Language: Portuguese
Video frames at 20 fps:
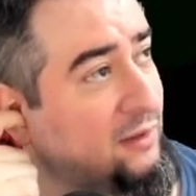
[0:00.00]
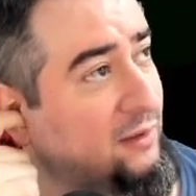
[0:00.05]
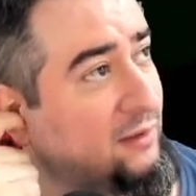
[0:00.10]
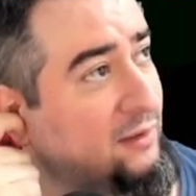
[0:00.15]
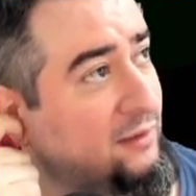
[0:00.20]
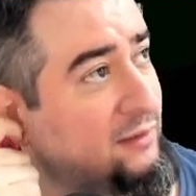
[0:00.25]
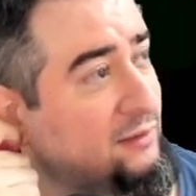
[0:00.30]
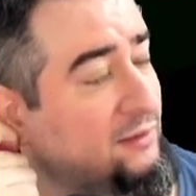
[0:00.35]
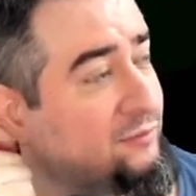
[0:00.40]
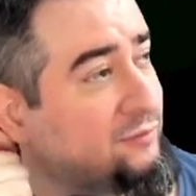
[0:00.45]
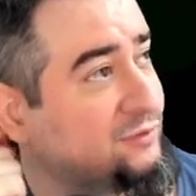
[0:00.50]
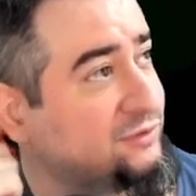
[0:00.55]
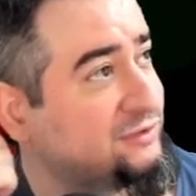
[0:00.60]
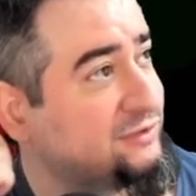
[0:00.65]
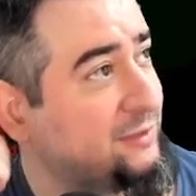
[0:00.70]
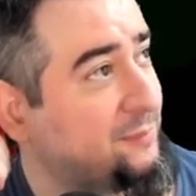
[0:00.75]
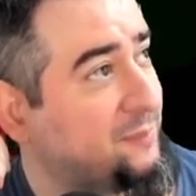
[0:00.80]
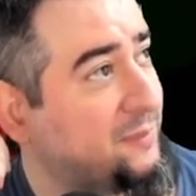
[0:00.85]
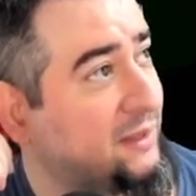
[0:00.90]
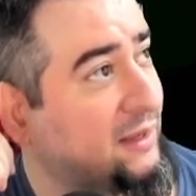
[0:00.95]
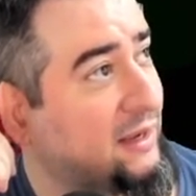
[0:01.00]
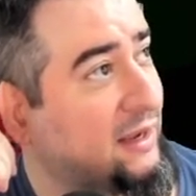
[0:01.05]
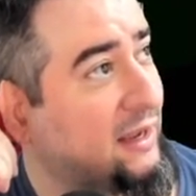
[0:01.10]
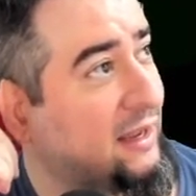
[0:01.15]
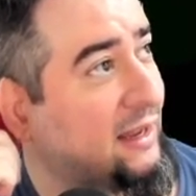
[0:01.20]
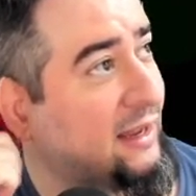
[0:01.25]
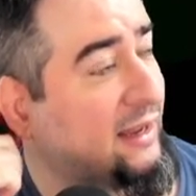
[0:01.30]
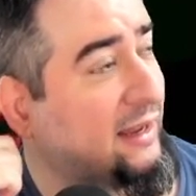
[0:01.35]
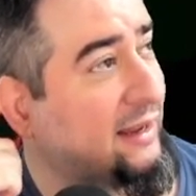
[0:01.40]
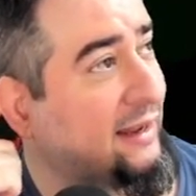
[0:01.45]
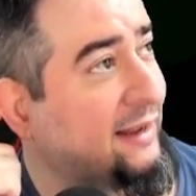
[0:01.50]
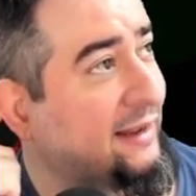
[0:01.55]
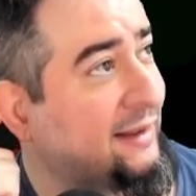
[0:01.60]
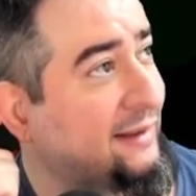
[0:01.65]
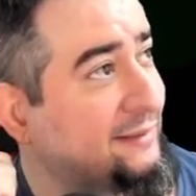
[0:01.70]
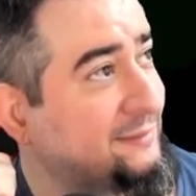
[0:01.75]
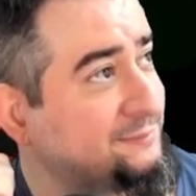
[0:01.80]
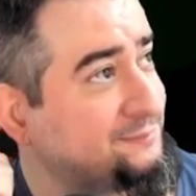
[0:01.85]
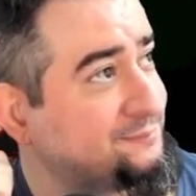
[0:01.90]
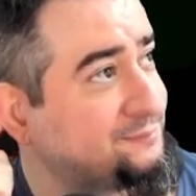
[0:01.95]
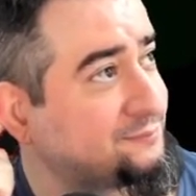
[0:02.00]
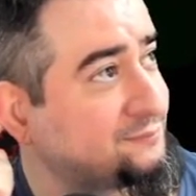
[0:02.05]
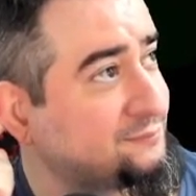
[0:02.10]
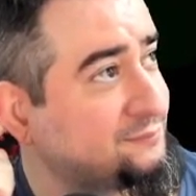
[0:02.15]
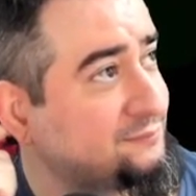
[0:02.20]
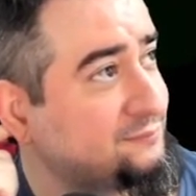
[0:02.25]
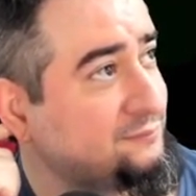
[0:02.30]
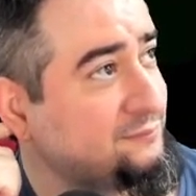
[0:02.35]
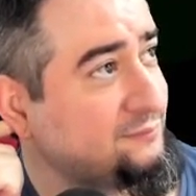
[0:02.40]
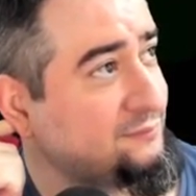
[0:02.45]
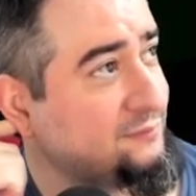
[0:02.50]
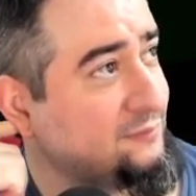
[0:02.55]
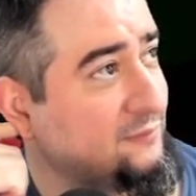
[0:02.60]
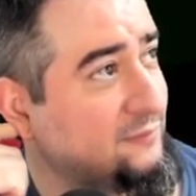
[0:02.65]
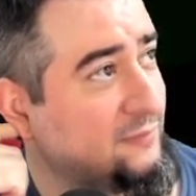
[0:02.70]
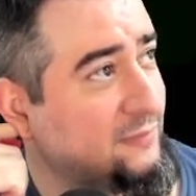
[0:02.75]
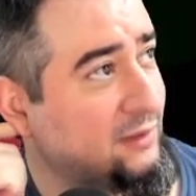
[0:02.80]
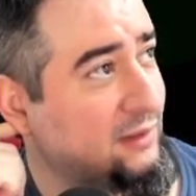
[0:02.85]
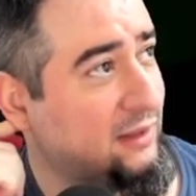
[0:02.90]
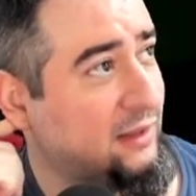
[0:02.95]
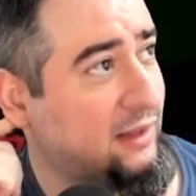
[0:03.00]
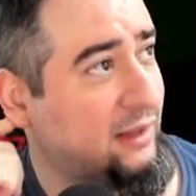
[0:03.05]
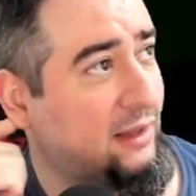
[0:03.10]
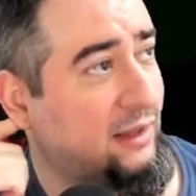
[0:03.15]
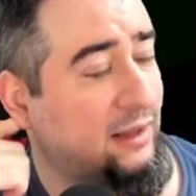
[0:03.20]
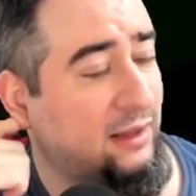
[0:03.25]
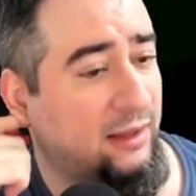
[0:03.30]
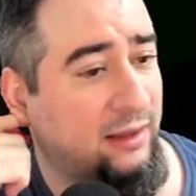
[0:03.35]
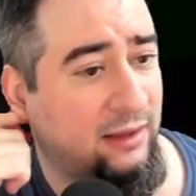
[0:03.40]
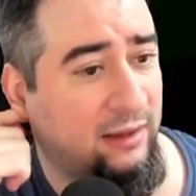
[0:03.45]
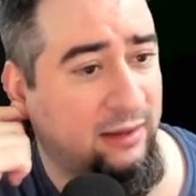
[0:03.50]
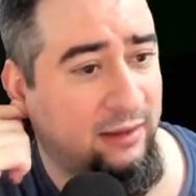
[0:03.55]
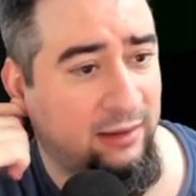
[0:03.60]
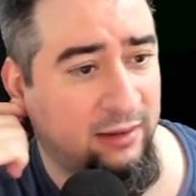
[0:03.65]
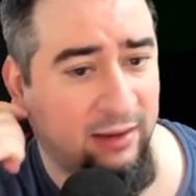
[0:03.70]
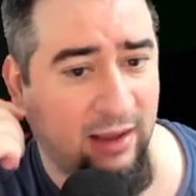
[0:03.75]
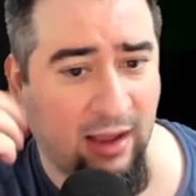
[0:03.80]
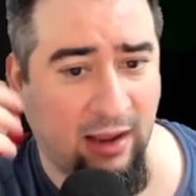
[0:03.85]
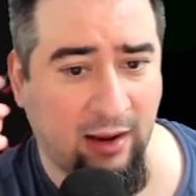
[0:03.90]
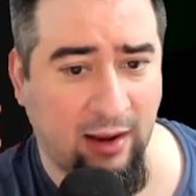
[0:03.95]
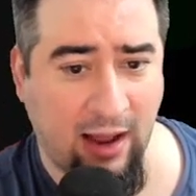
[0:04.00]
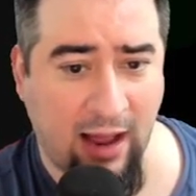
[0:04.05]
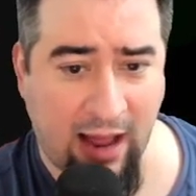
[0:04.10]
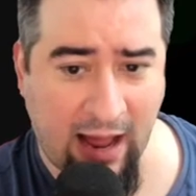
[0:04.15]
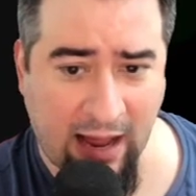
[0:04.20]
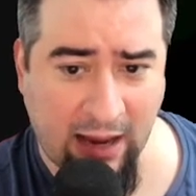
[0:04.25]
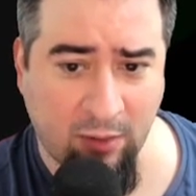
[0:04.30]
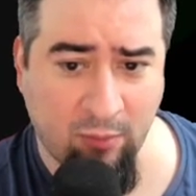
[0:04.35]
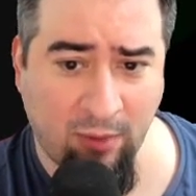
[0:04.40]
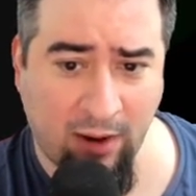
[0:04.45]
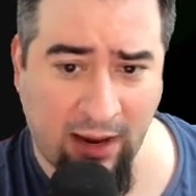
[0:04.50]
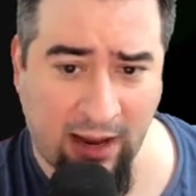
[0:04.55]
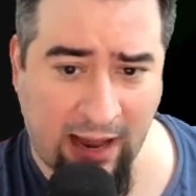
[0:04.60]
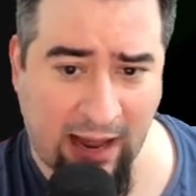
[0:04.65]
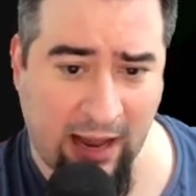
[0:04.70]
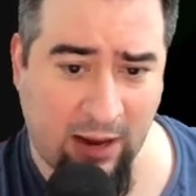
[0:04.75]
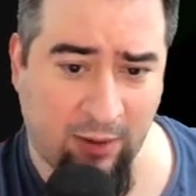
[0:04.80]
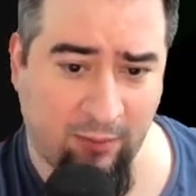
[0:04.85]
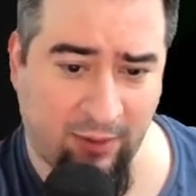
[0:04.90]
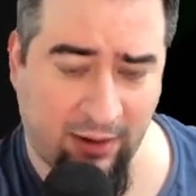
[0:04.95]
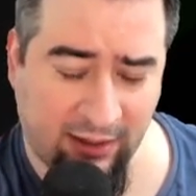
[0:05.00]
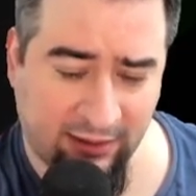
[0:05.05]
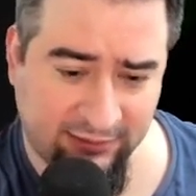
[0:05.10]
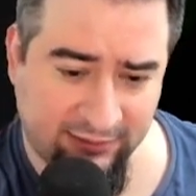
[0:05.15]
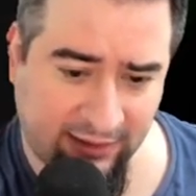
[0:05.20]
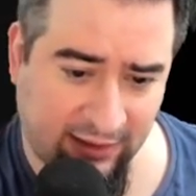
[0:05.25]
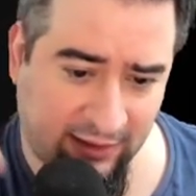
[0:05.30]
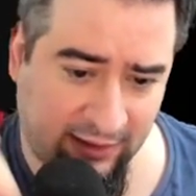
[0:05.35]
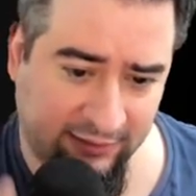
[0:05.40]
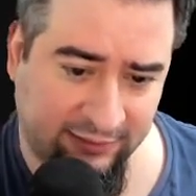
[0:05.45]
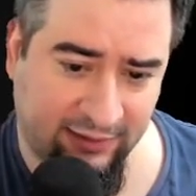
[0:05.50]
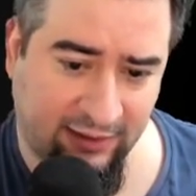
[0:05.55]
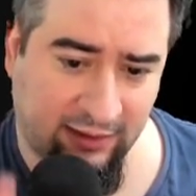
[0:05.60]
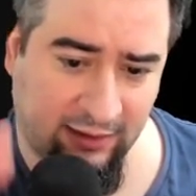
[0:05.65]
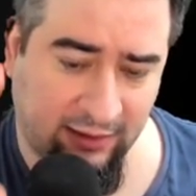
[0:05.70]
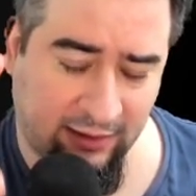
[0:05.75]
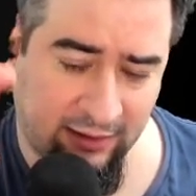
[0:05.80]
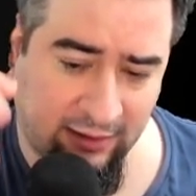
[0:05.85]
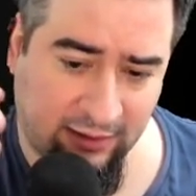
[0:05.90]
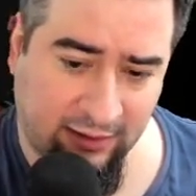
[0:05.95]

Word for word: De você pegar... É, a água, a água, ela, ela, ela,